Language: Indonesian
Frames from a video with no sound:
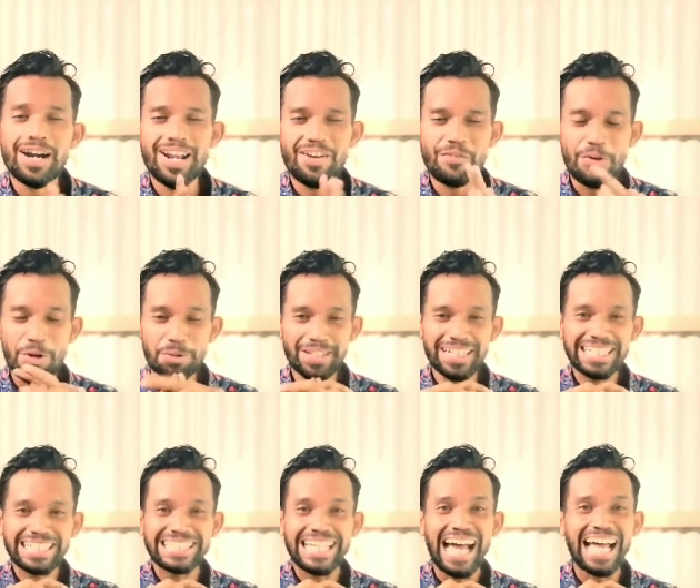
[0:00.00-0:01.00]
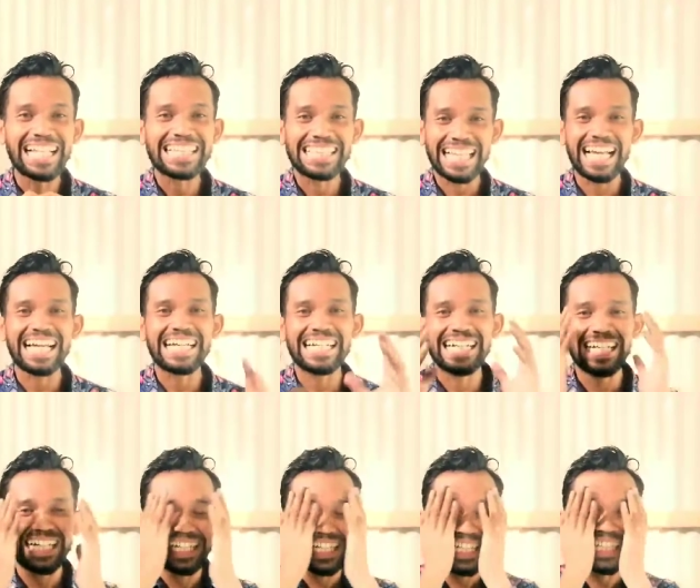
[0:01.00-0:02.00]
I love you. Ternyata
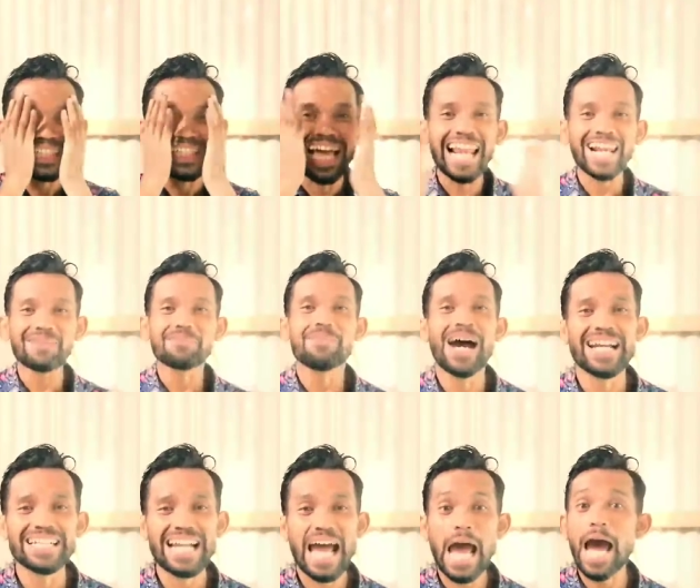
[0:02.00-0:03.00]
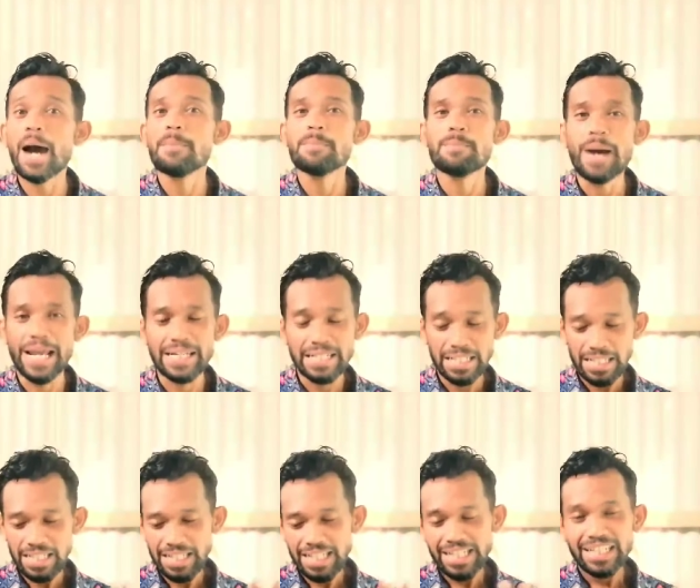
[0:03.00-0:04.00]
Salman aman
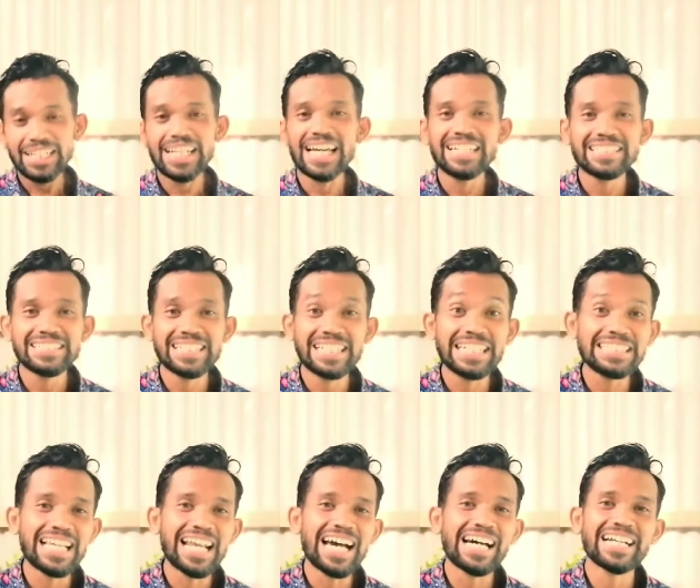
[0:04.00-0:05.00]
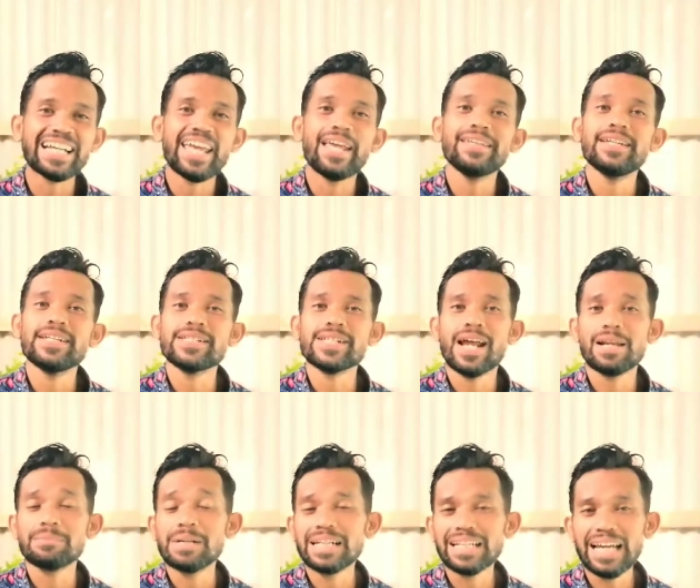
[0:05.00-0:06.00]
dan si Rizal Arga yang jadi
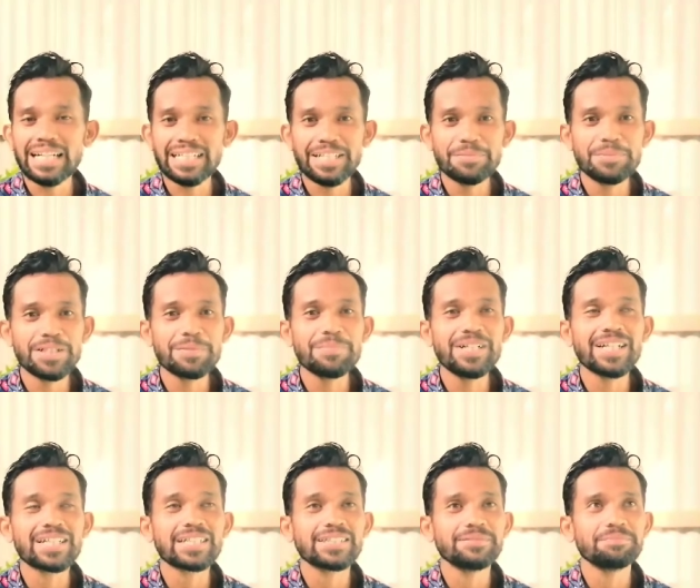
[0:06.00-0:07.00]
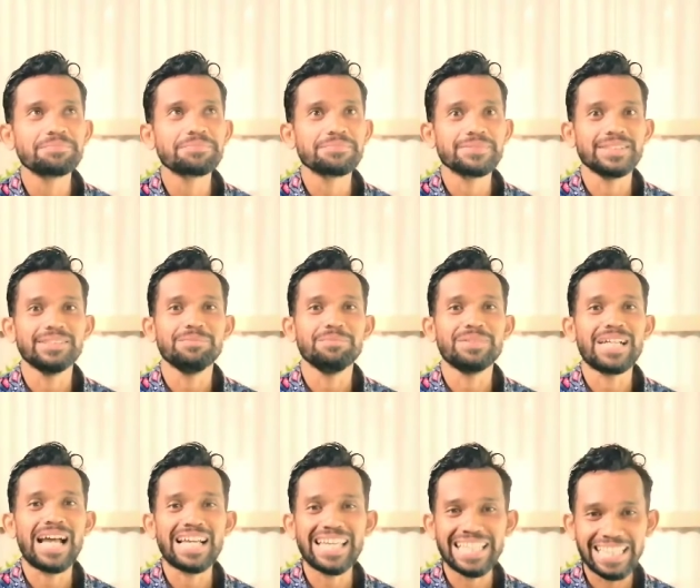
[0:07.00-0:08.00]
Salman kan ini benar-benar
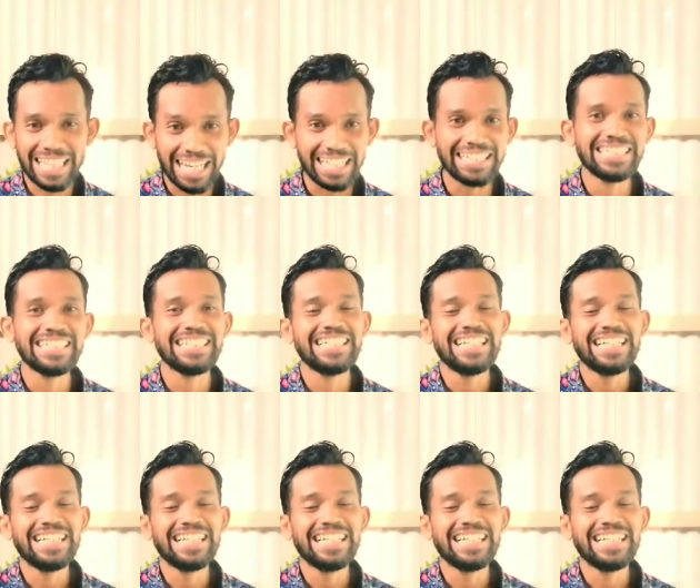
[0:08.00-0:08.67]
mengagetkan